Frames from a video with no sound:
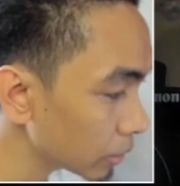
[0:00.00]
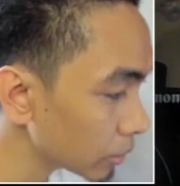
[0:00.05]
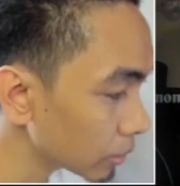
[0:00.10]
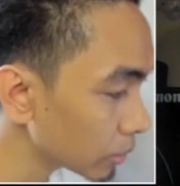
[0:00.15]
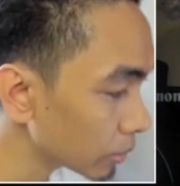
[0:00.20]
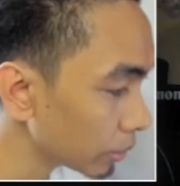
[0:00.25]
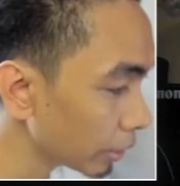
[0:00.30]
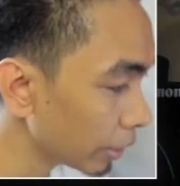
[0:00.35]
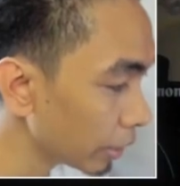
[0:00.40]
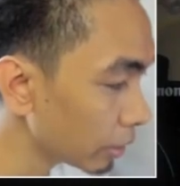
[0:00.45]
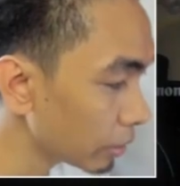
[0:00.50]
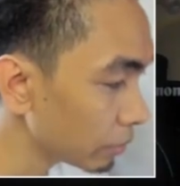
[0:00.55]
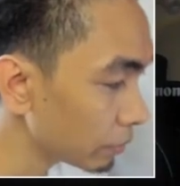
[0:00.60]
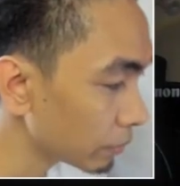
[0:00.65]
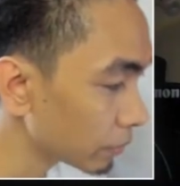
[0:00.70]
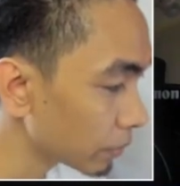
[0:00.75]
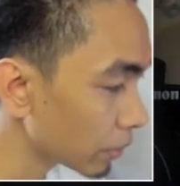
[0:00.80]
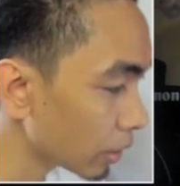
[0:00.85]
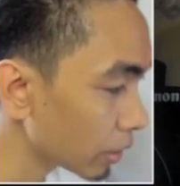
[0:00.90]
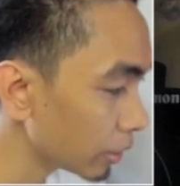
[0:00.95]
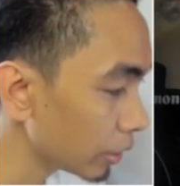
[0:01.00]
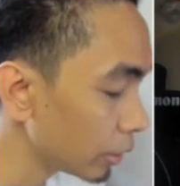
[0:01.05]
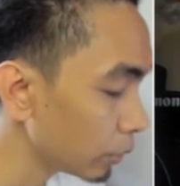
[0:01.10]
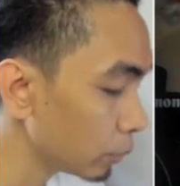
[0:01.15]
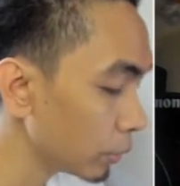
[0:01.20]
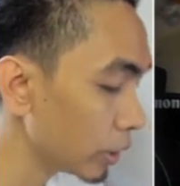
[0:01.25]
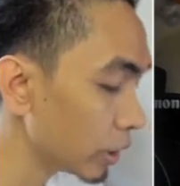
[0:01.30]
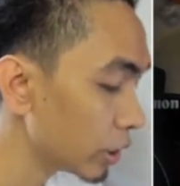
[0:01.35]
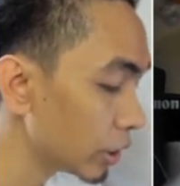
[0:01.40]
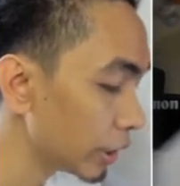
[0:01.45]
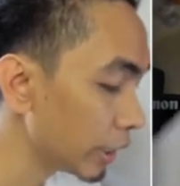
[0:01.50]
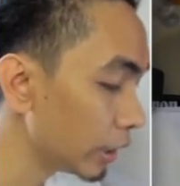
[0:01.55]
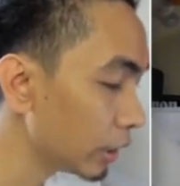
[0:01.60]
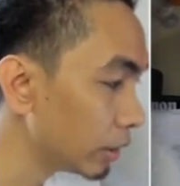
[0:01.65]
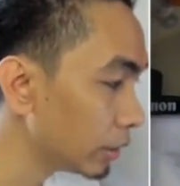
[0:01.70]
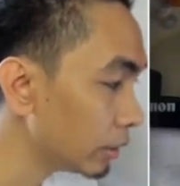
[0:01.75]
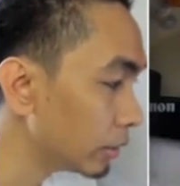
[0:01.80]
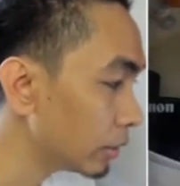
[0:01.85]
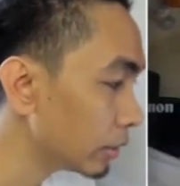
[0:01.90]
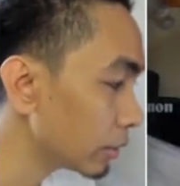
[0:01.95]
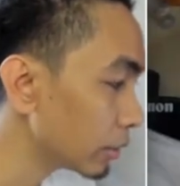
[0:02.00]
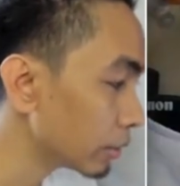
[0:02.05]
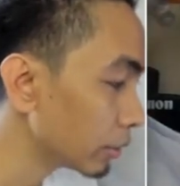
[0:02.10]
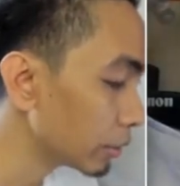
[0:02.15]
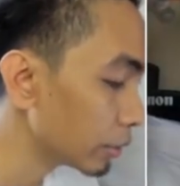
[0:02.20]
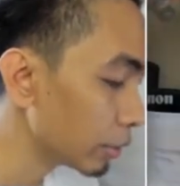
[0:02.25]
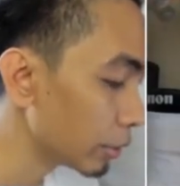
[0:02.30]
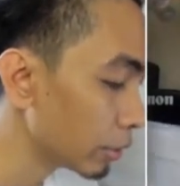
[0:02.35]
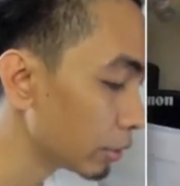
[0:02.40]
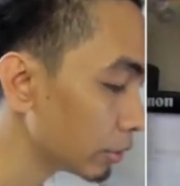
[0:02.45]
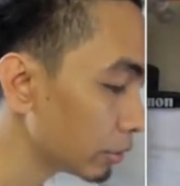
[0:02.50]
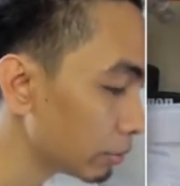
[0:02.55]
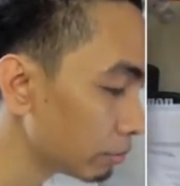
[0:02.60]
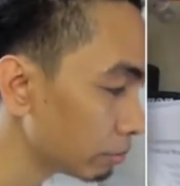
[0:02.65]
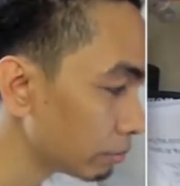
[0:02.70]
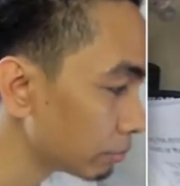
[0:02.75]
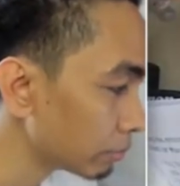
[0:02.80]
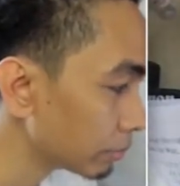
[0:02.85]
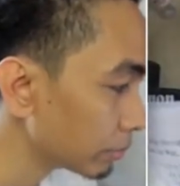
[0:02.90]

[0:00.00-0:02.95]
So, ayan. Fiery windshield. So, ito yon